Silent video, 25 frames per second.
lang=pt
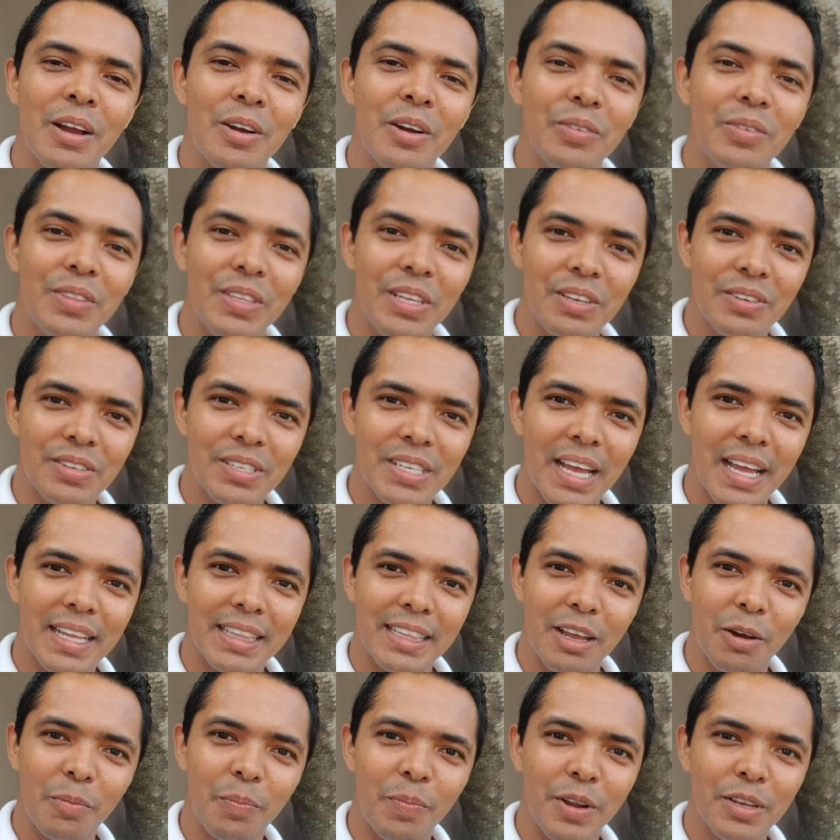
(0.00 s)
Com Deus,
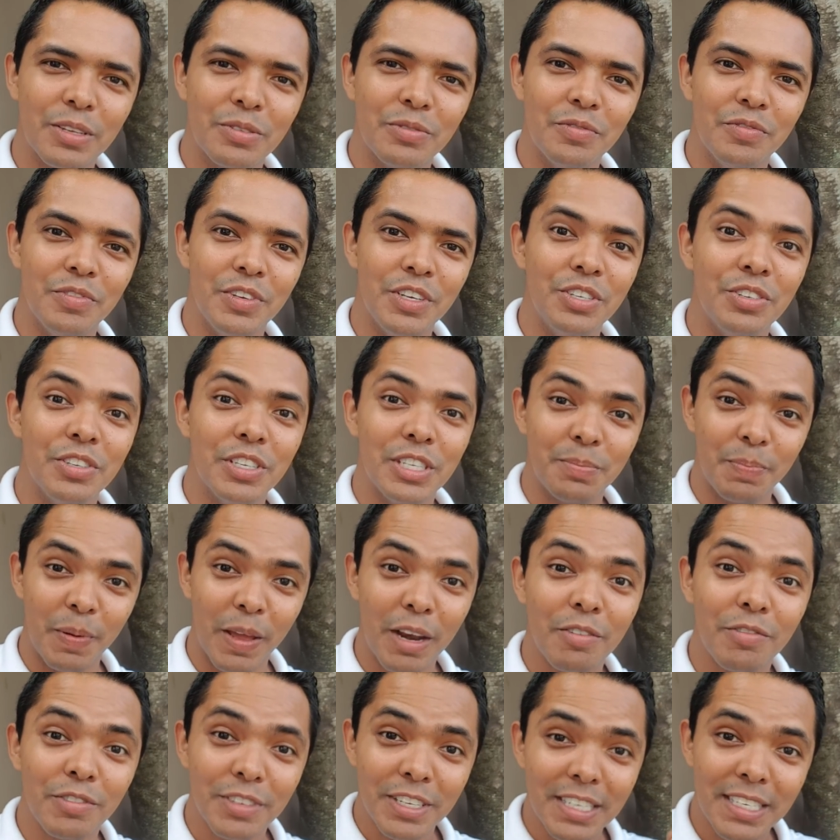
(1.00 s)
até o próximo vídeo.
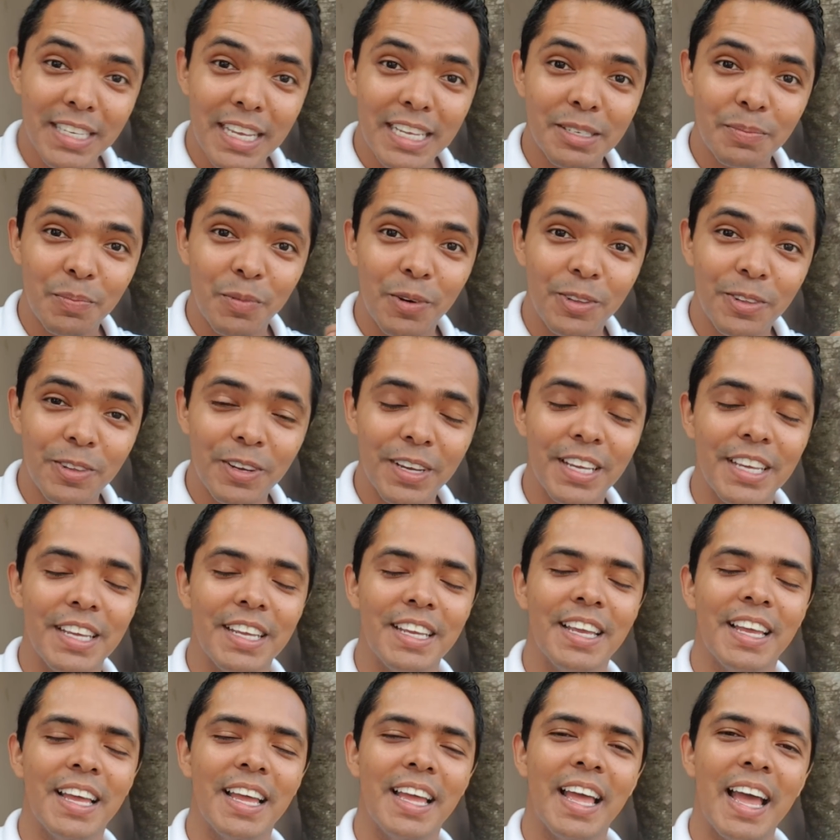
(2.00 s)
Espero que vocês respondam aqui.